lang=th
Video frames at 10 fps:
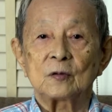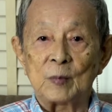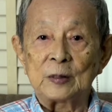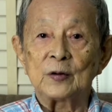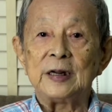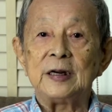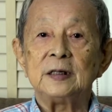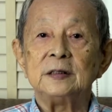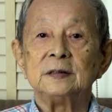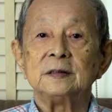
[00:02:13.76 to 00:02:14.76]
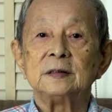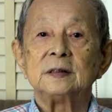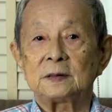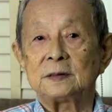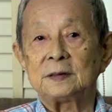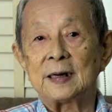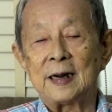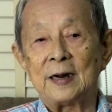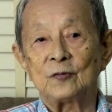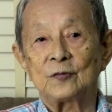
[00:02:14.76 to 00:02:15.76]
มันก็ดีขึ้นด้าน
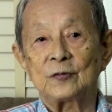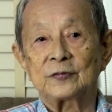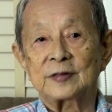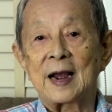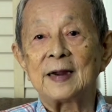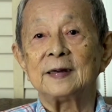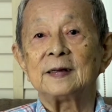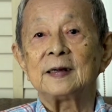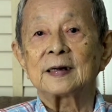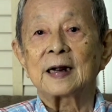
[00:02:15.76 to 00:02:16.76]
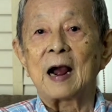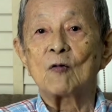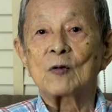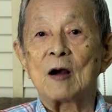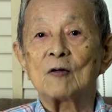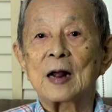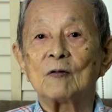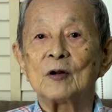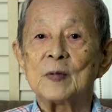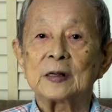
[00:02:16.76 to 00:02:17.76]
เอวซ้ายเกาเกาเกา
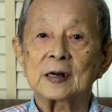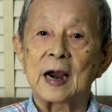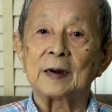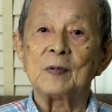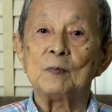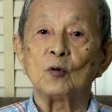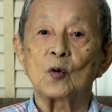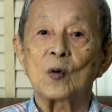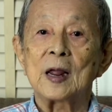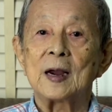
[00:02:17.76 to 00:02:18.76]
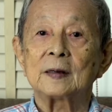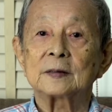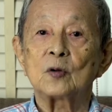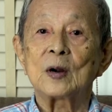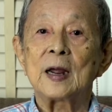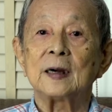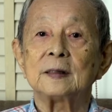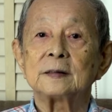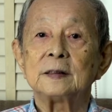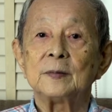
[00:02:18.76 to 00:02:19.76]
แล้วมันจะคันไปหมดทั่วล่างทั่วล่าง
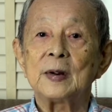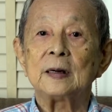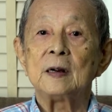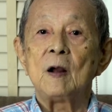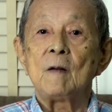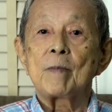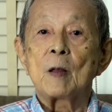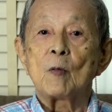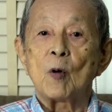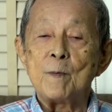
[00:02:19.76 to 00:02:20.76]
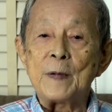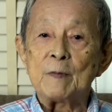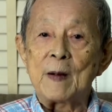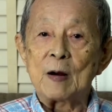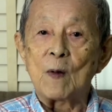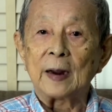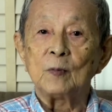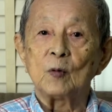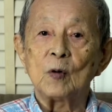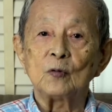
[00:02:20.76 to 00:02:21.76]
ใช่ไหมผมเป็นเบาหวาน
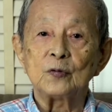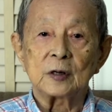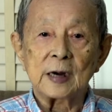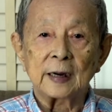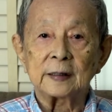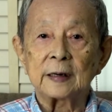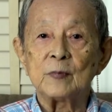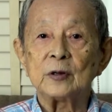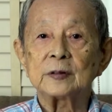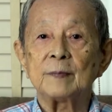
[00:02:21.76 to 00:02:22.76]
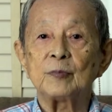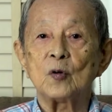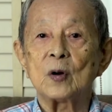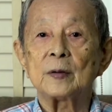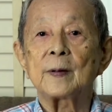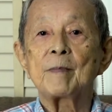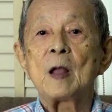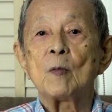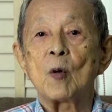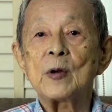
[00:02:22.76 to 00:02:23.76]
ผมก็รู้สึกคันตันมือตามตัว
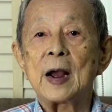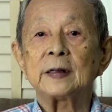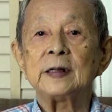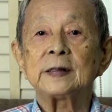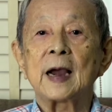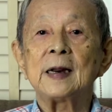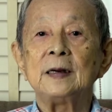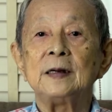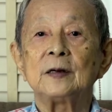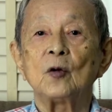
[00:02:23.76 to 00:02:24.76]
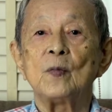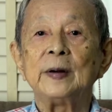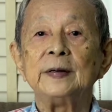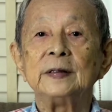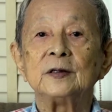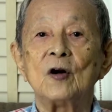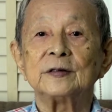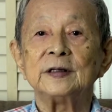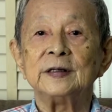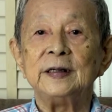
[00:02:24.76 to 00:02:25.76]
ผมก็อธิษฐานให้เลือดลมมันเดินคล่อง
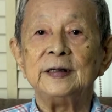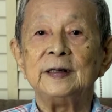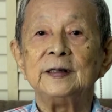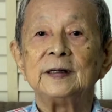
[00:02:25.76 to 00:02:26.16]
เดินดี